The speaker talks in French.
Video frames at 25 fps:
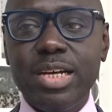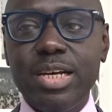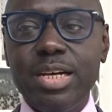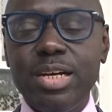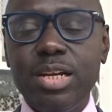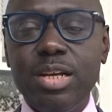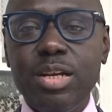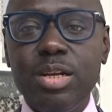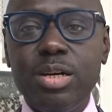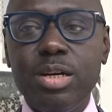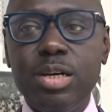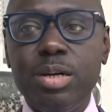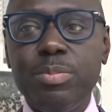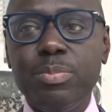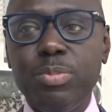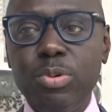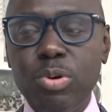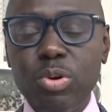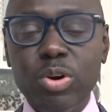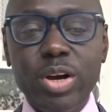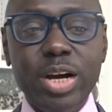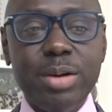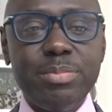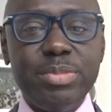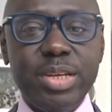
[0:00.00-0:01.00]
euh, le
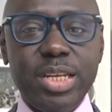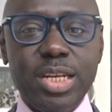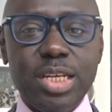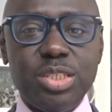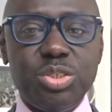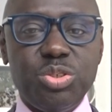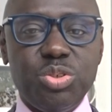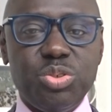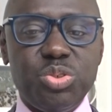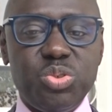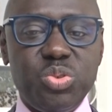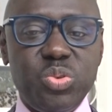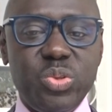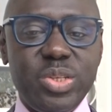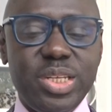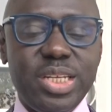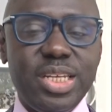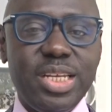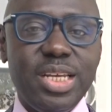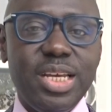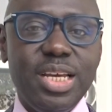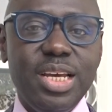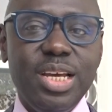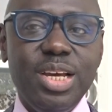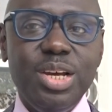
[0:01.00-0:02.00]
programme des Nations Unies
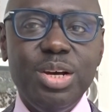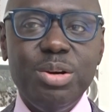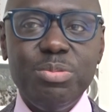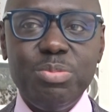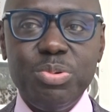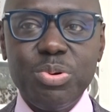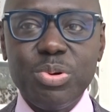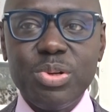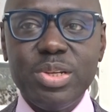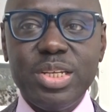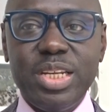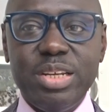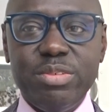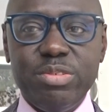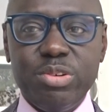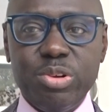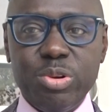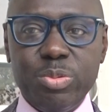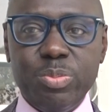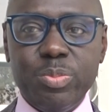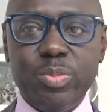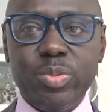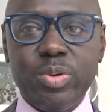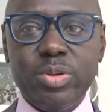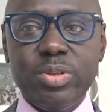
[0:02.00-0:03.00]
pour le
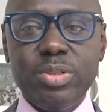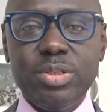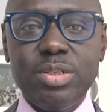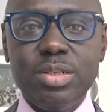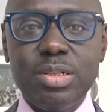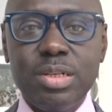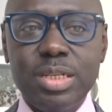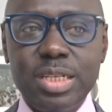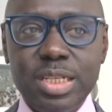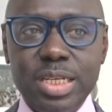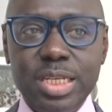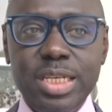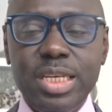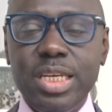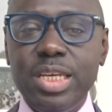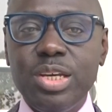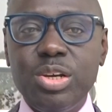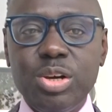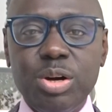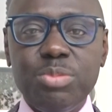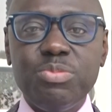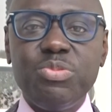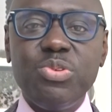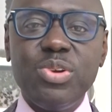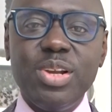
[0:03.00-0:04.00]
développement, qui,
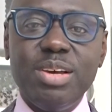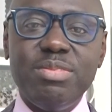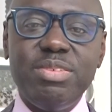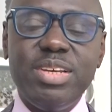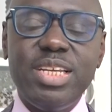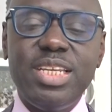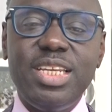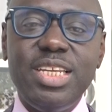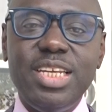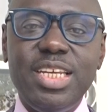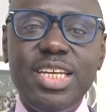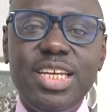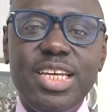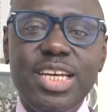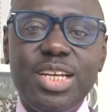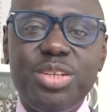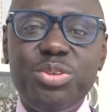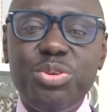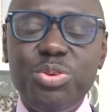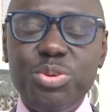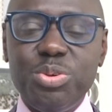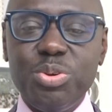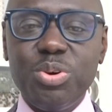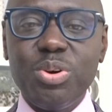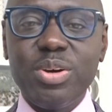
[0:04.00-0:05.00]
comme vous l'avez dit, est
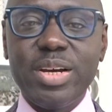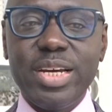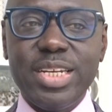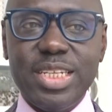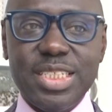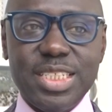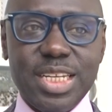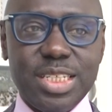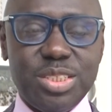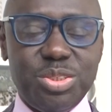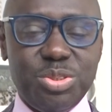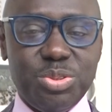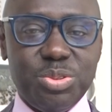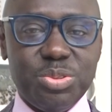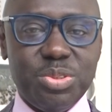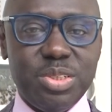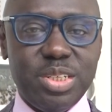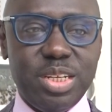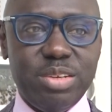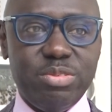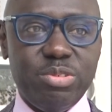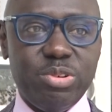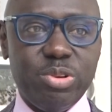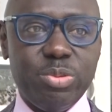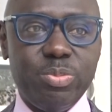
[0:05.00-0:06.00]
une organisation de
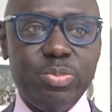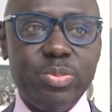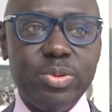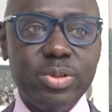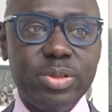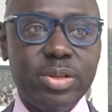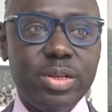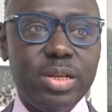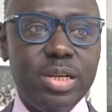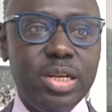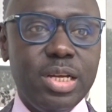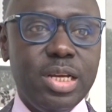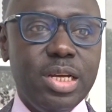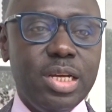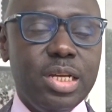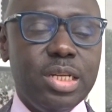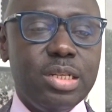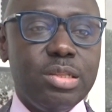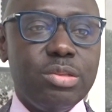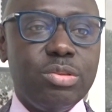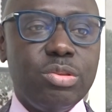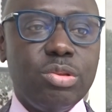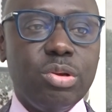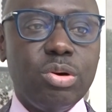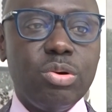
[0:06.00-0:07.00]
développement.
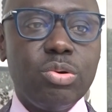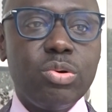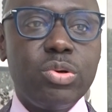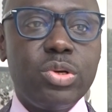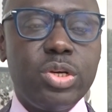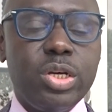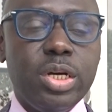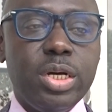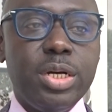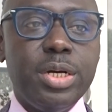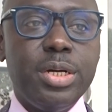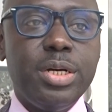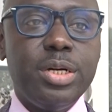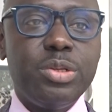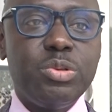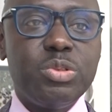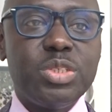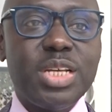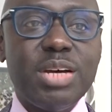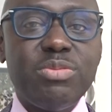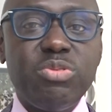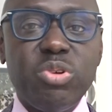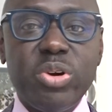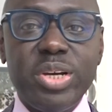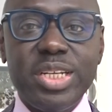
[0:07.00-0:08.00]
Donc euh, nous
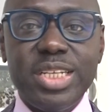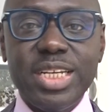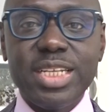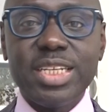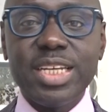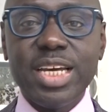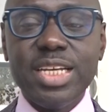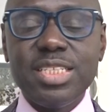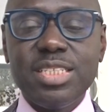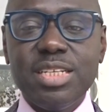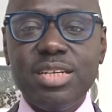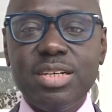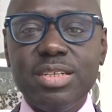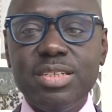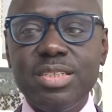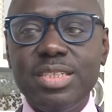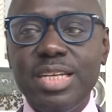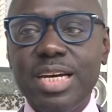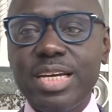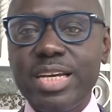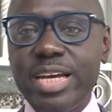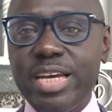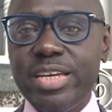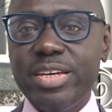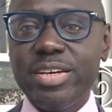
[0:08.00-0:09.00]
avons été très heureux
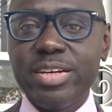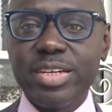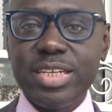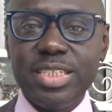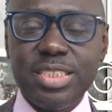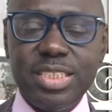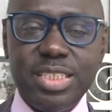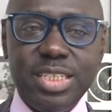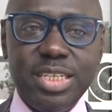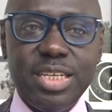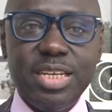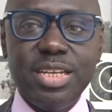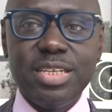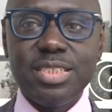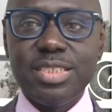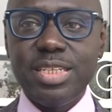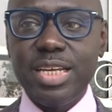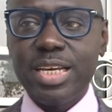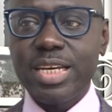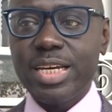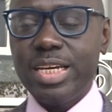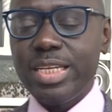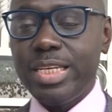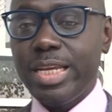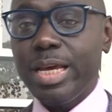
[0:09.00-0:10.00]
d'accueillir ici le
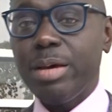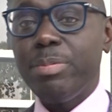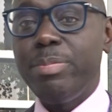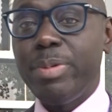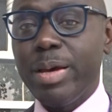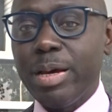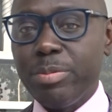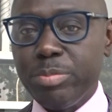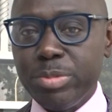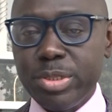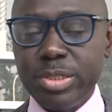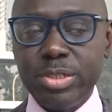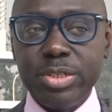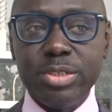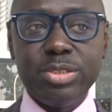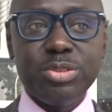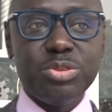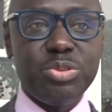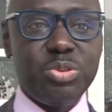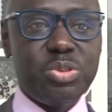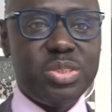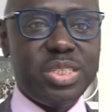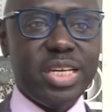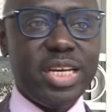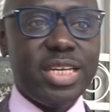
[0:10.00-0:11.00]
secrétaire permanent
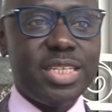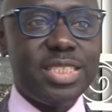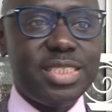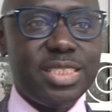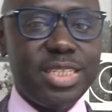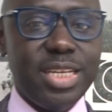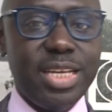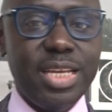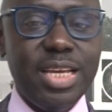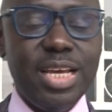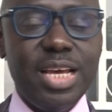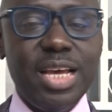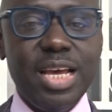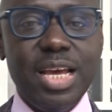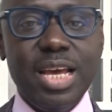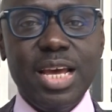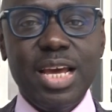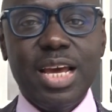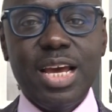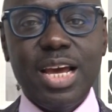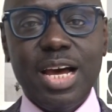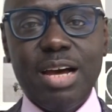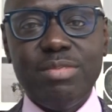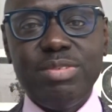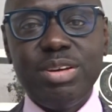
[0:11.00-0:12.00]
du CNC
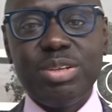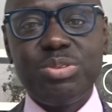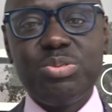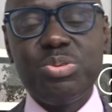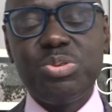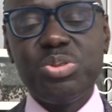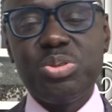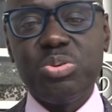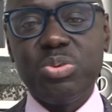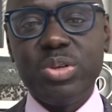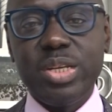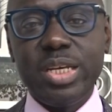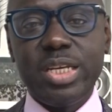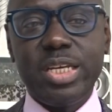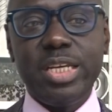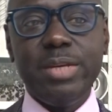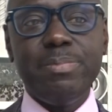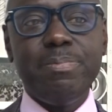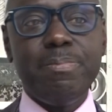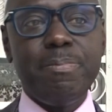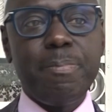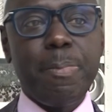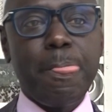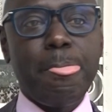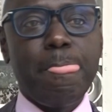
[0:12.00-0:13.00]
avec toute son équipe,
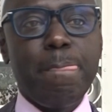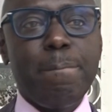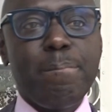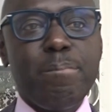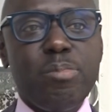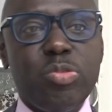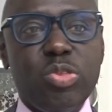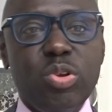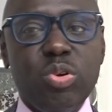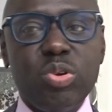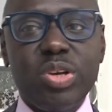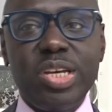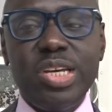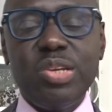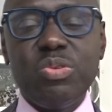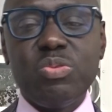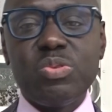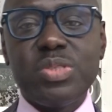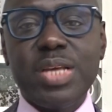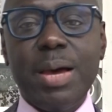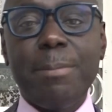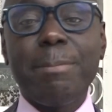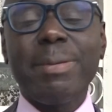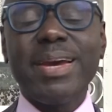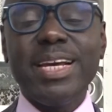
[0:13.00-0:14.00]
donc qui
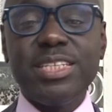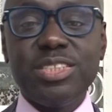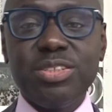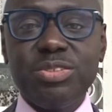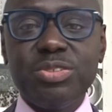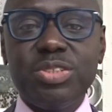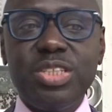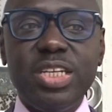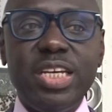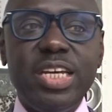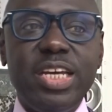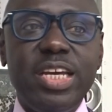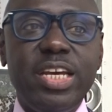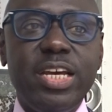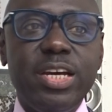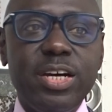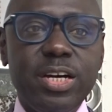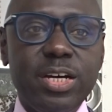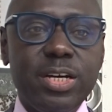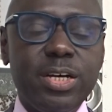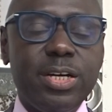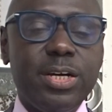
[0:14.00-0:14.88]
nous a présenté